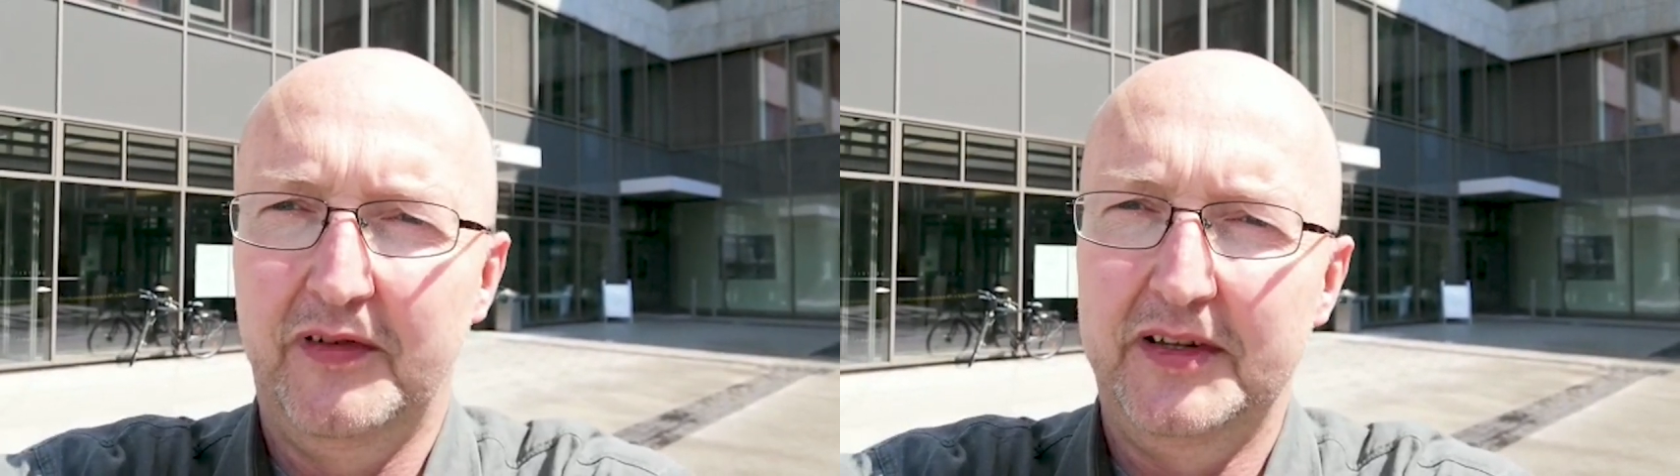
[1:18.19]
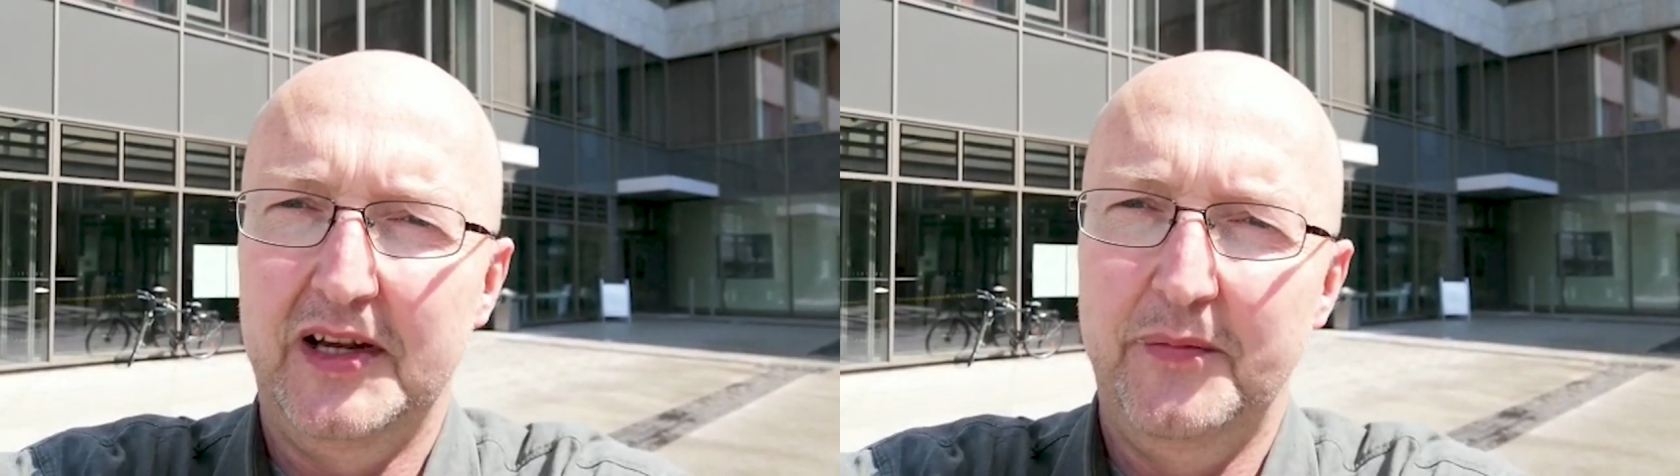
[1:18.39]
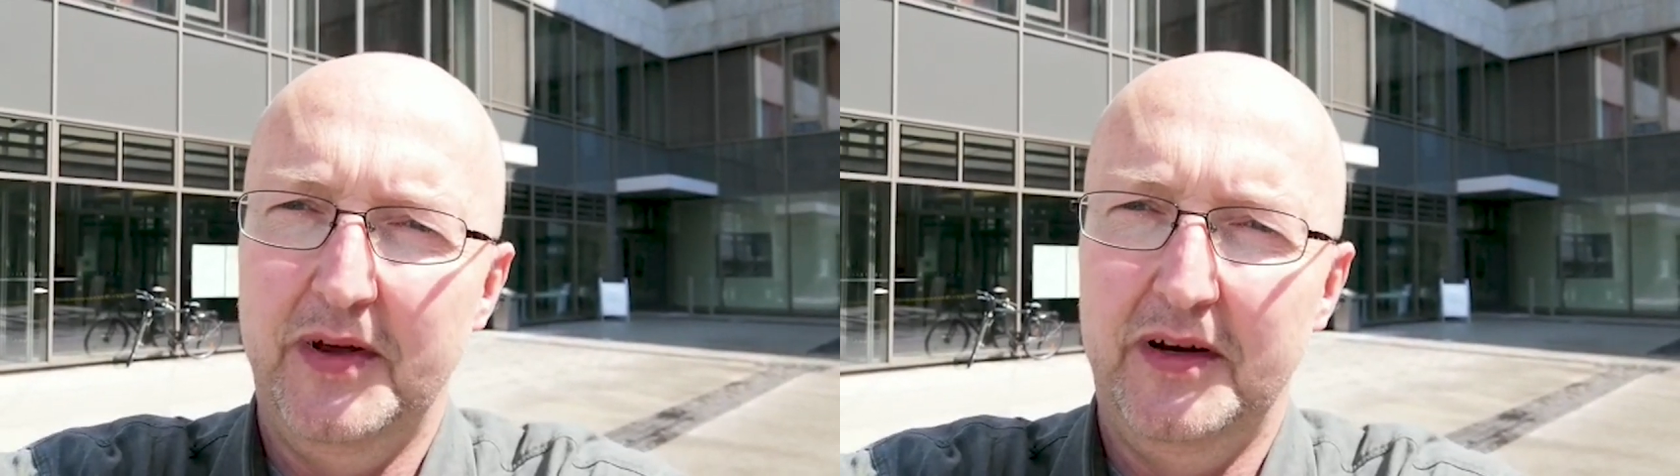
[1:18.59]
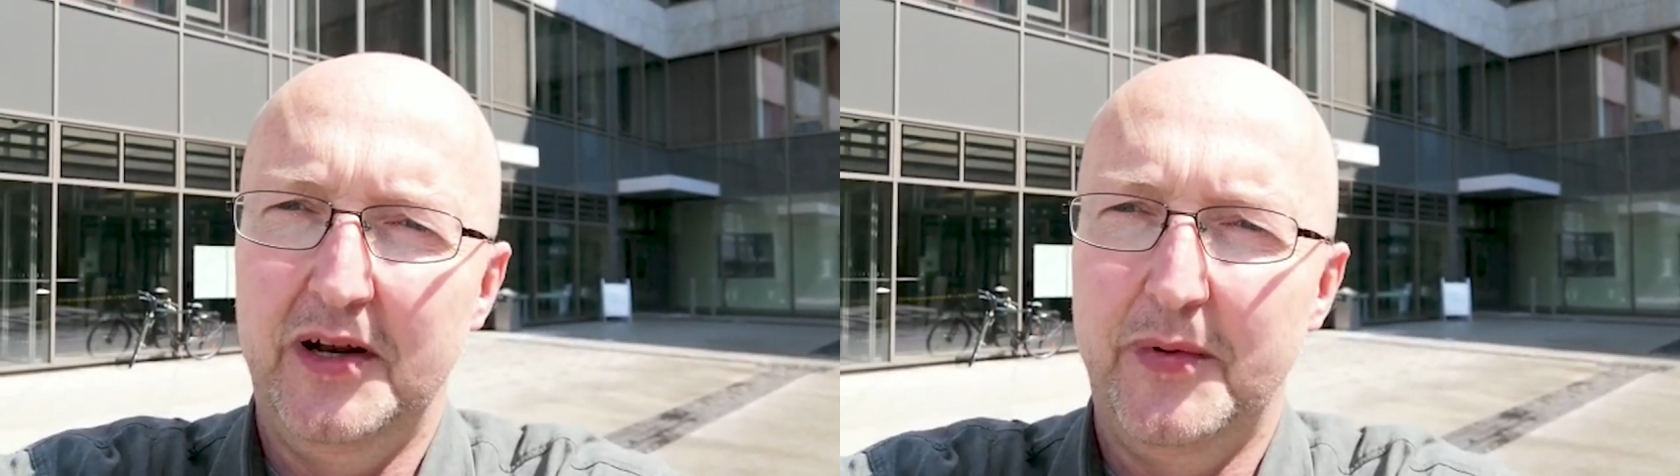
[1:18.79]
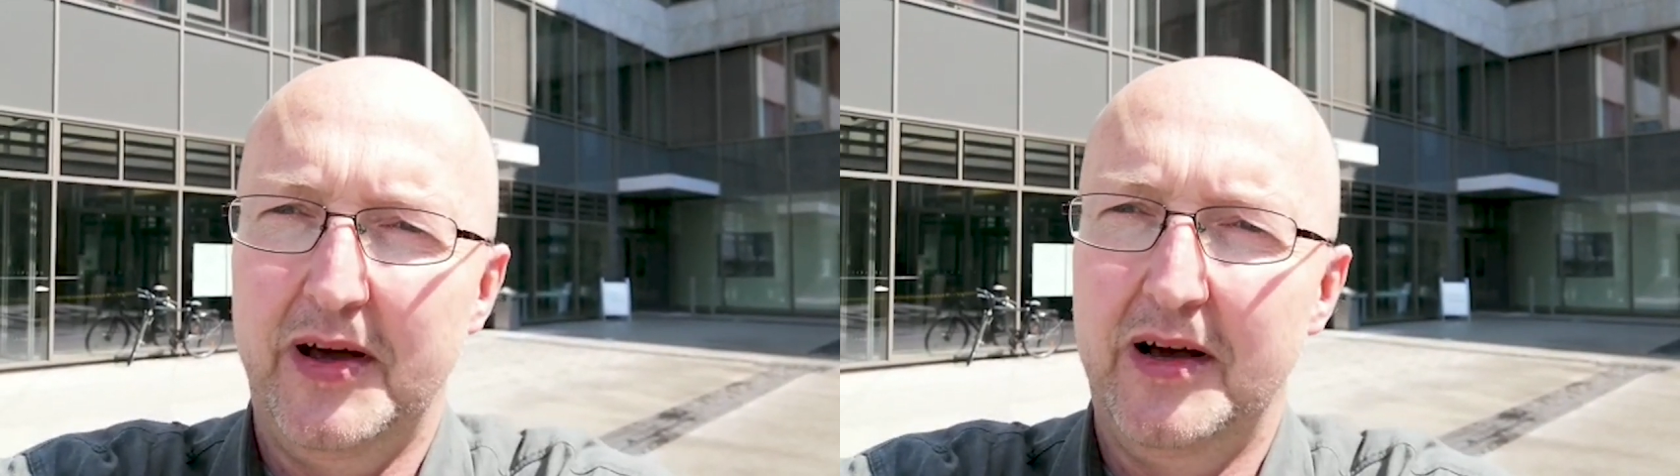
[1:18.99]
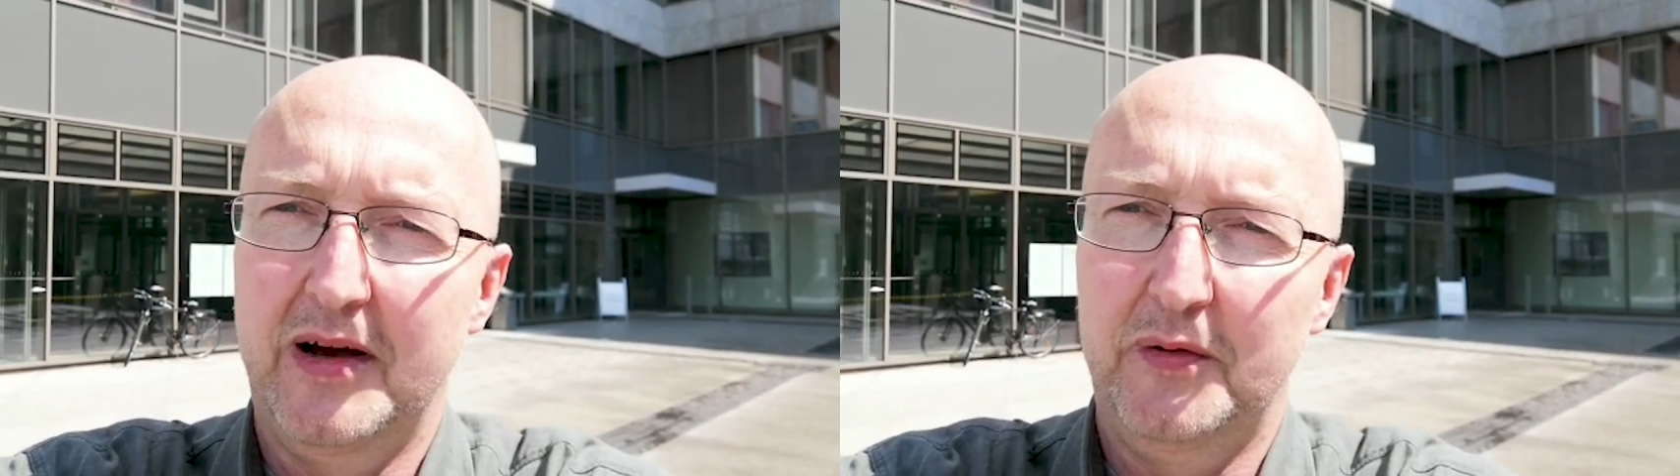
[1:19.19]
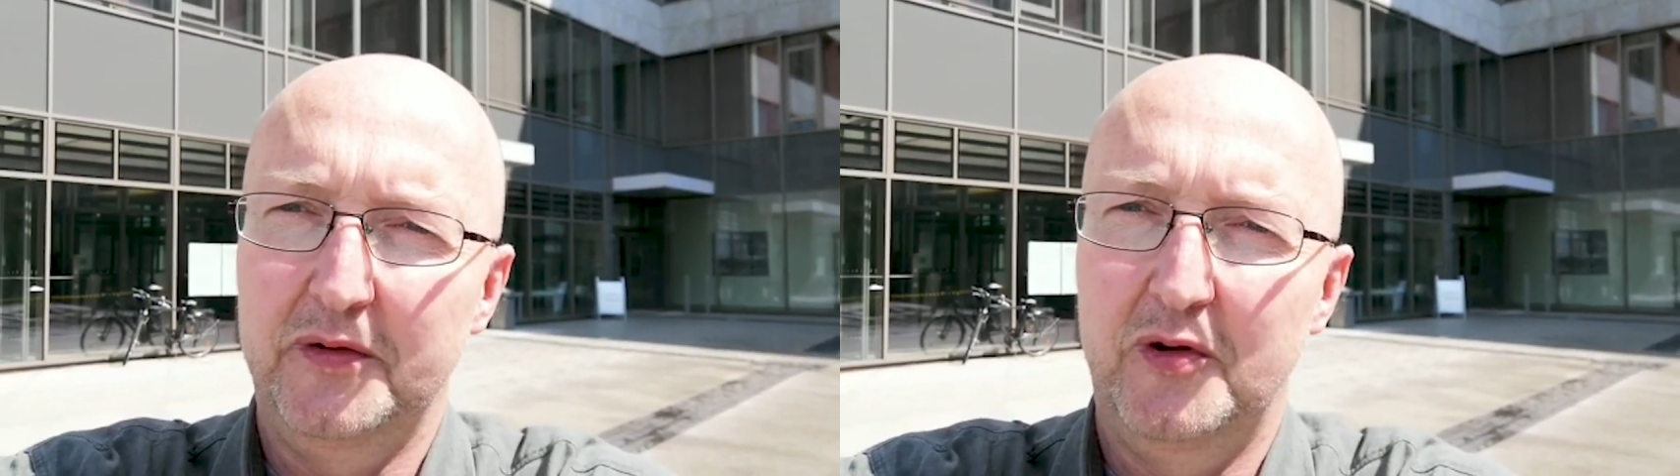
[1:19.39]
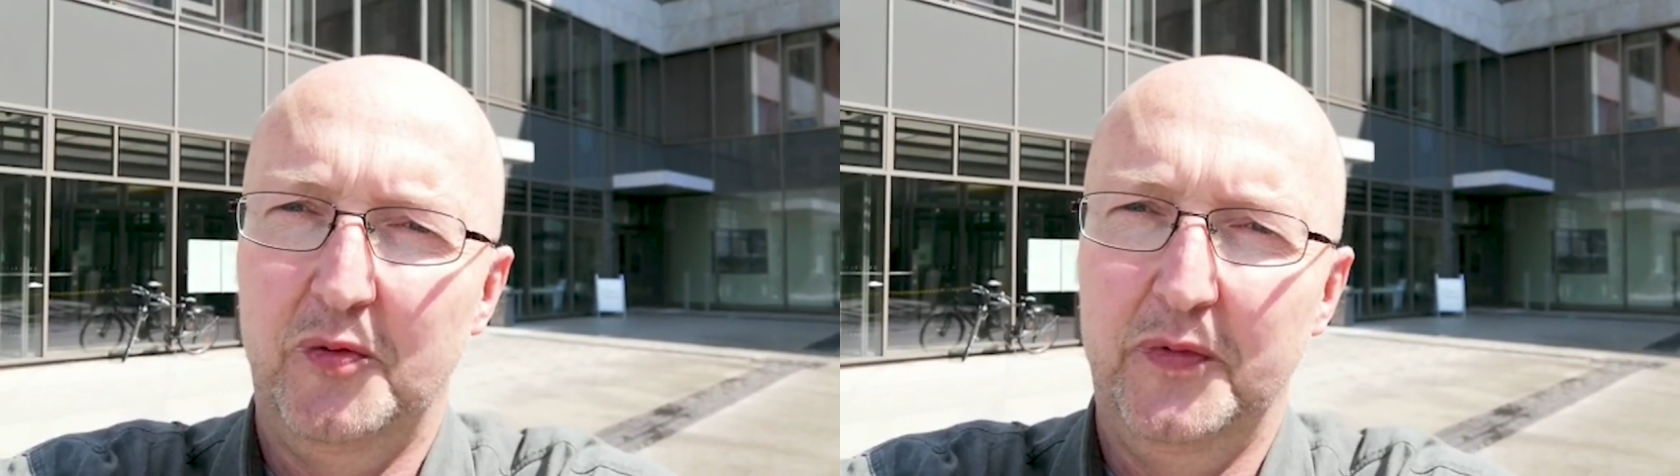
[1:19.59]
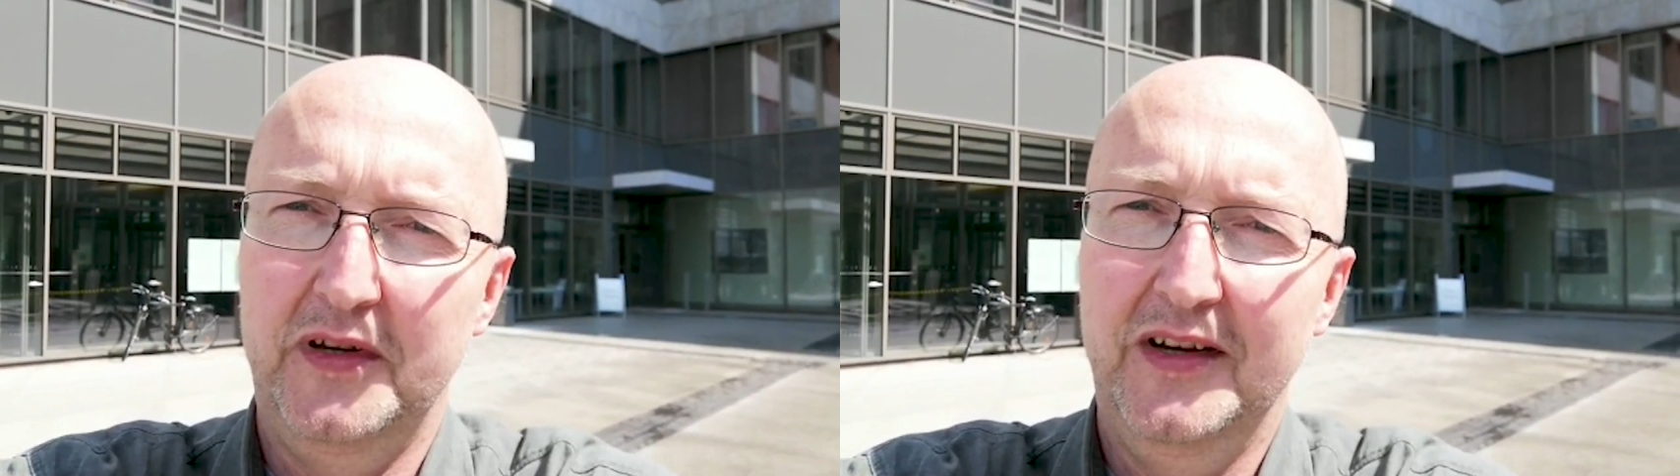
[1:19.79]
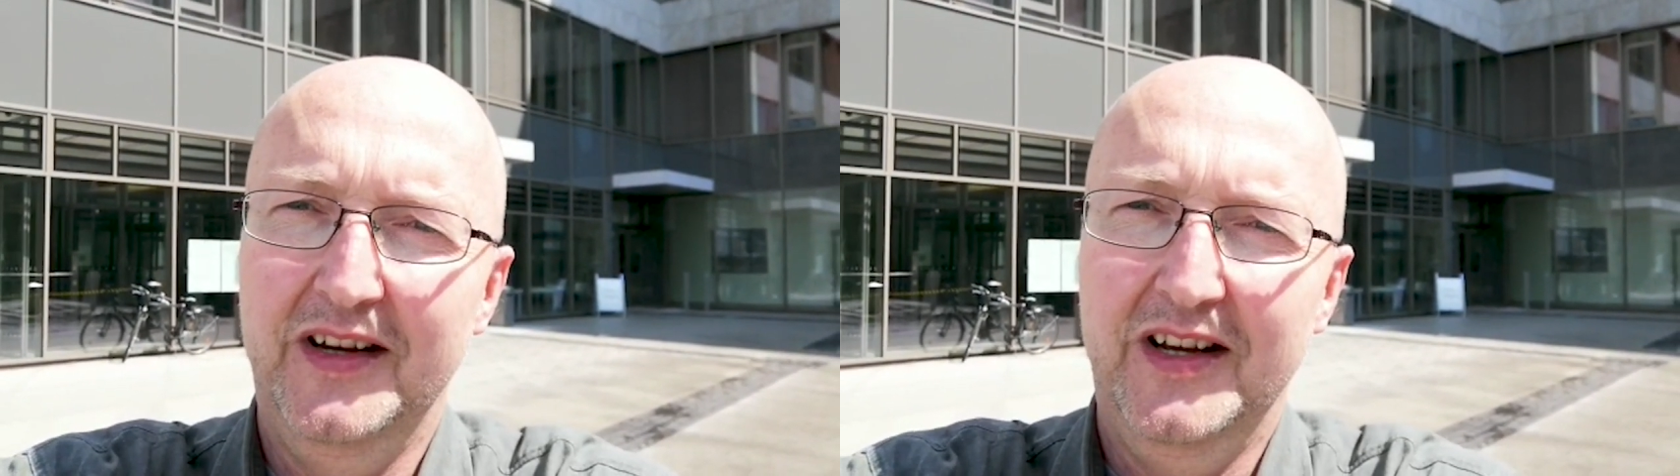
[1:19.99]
was am Ende dabei herauskommt,